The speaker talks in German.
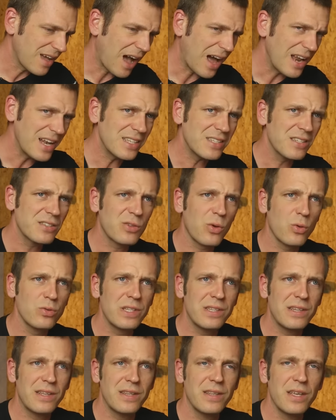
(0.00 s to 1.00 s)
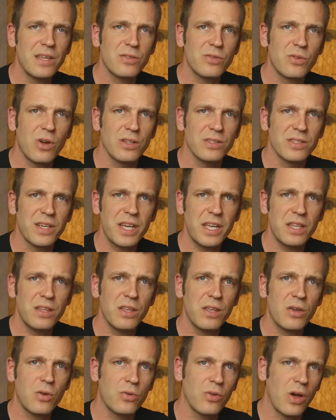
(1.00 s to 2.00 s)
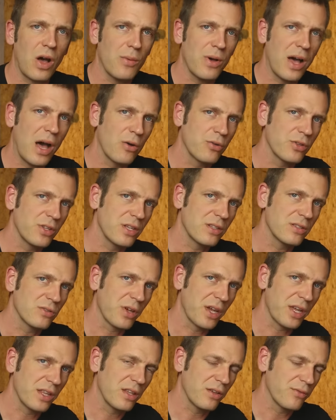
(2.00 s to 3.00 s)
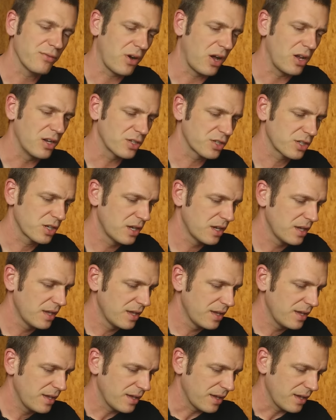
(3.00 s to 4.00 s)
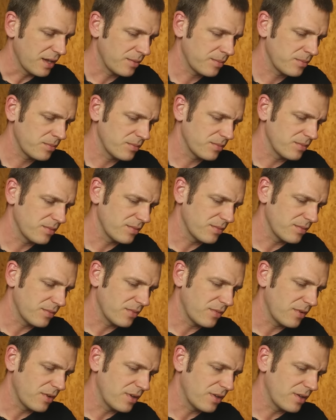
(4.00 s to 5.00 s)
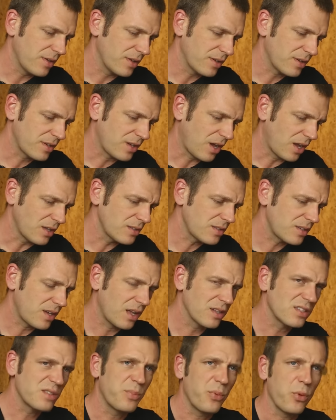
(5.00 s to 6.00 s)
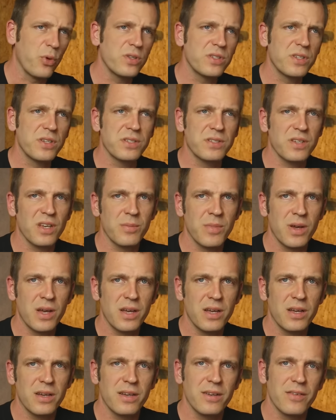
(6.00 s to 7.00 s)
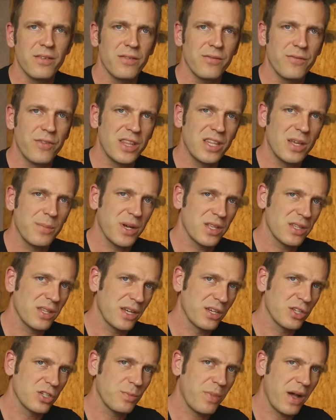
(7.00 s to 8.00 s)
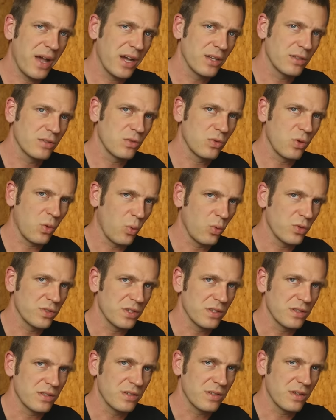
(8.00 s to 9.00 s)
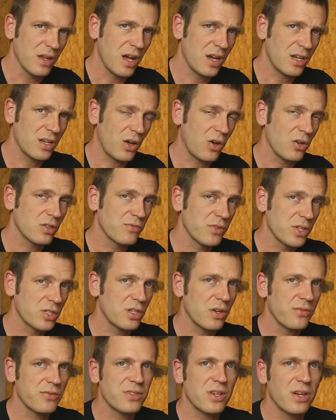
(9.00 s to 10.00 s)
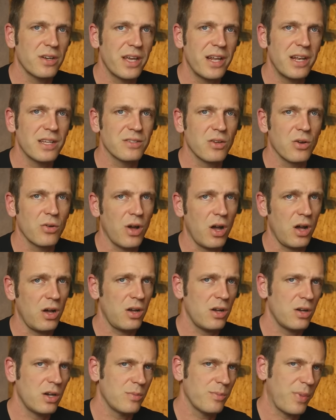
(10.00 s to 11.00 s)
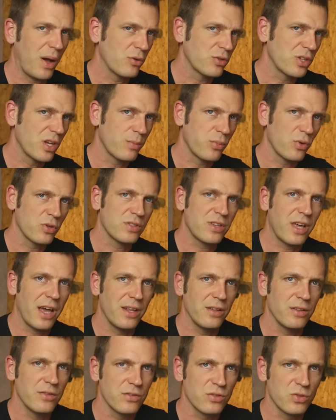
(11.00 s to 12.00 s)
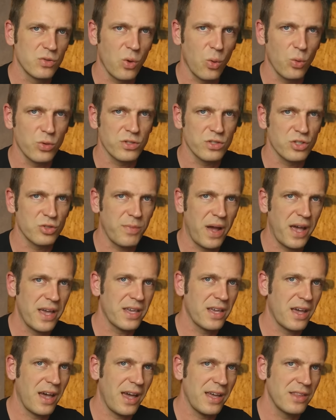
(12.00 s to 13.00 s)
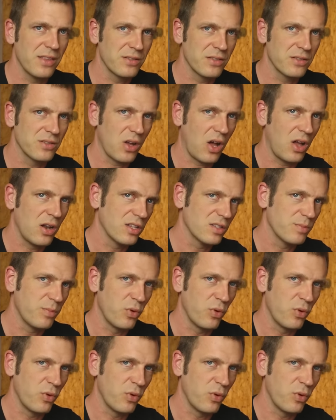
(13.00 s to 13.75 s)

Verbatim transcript: Alles ist grundsätzlich nicht so ganz richtig und aber auch nicht so richtig falsch. Ähm, ganz, ganz böse ist immer, wenn der Batteriespeicher zu groß ist. Ja, gerade Wirtschaftskanäle sagen, ah, bau dir bloß keinen zu großen Speicher ein, das ist alles